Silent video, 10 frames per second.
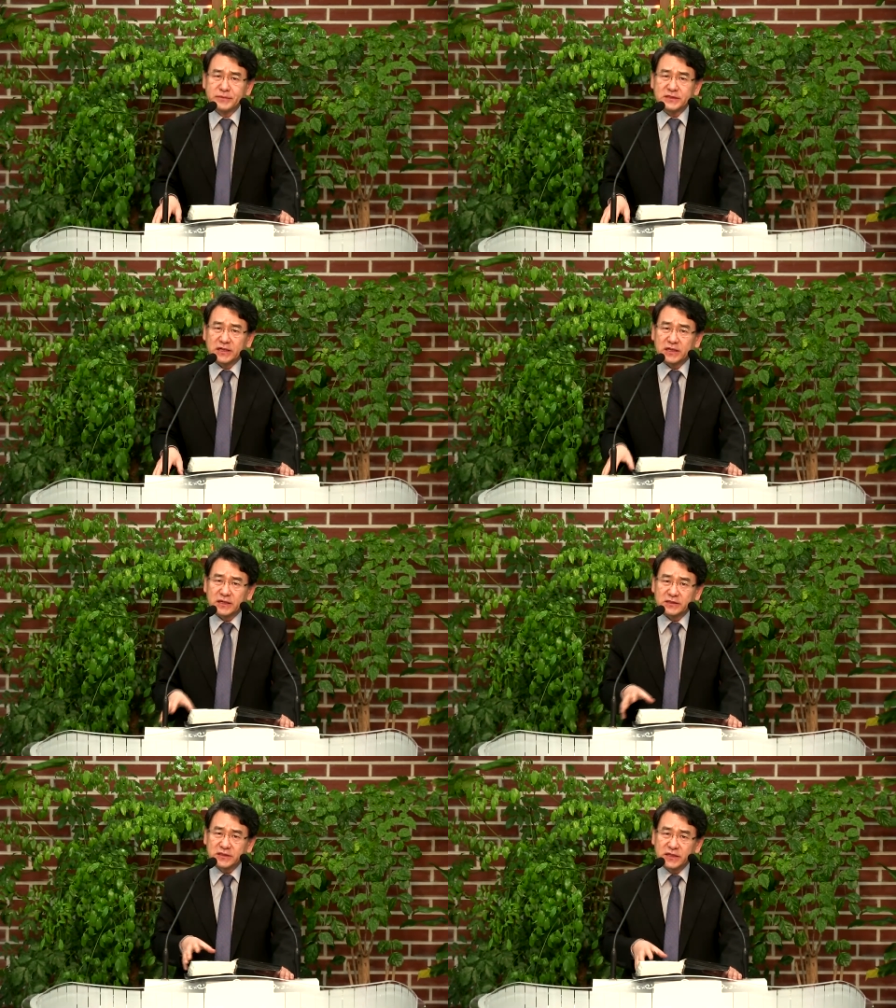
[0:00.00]

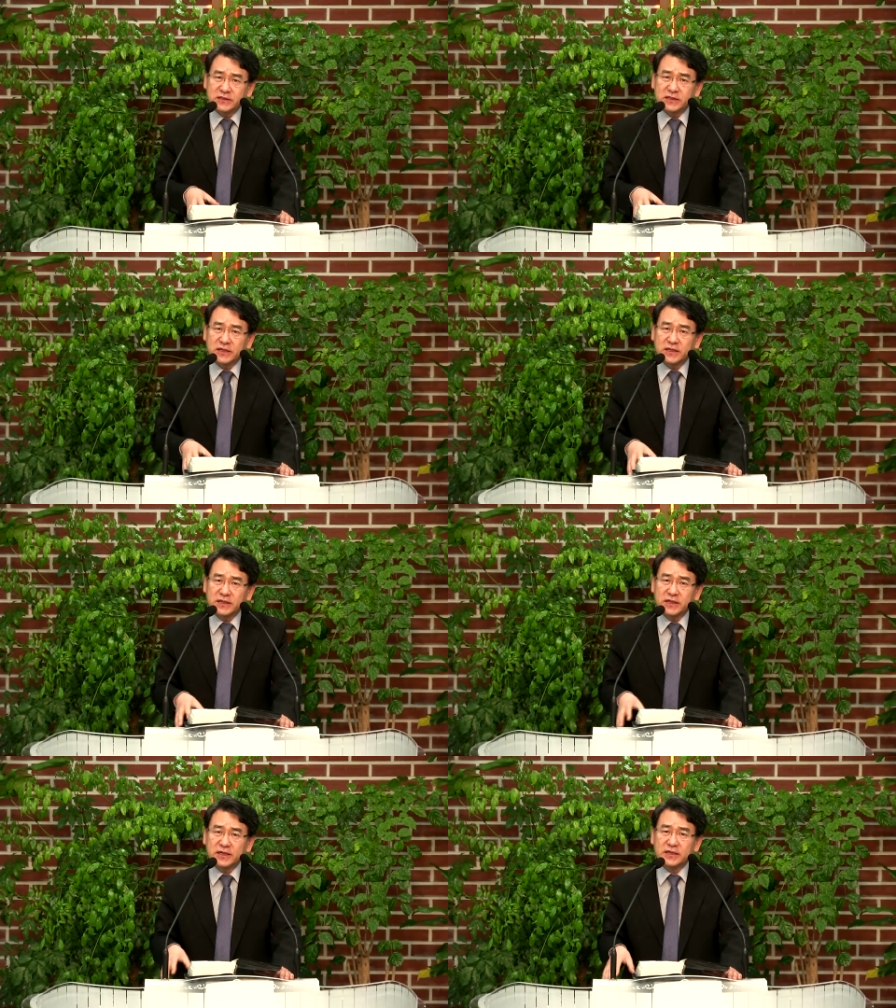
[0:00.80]
자, 지난
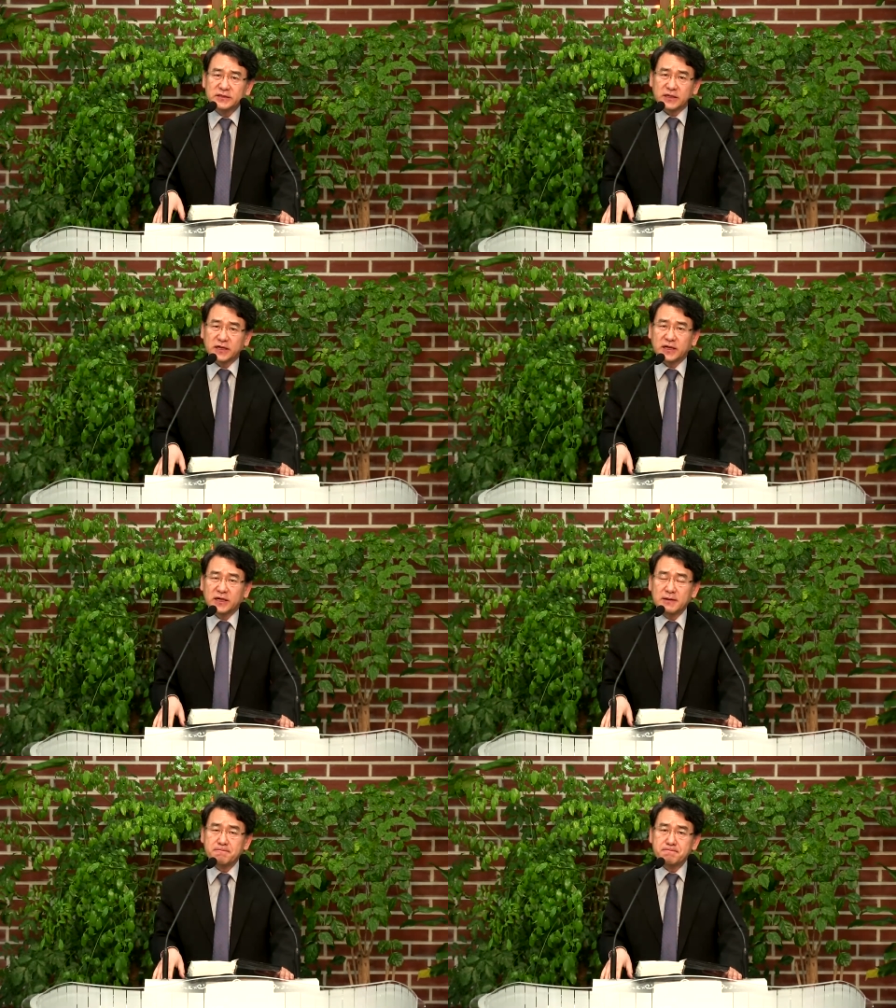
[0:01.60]
시간에 제가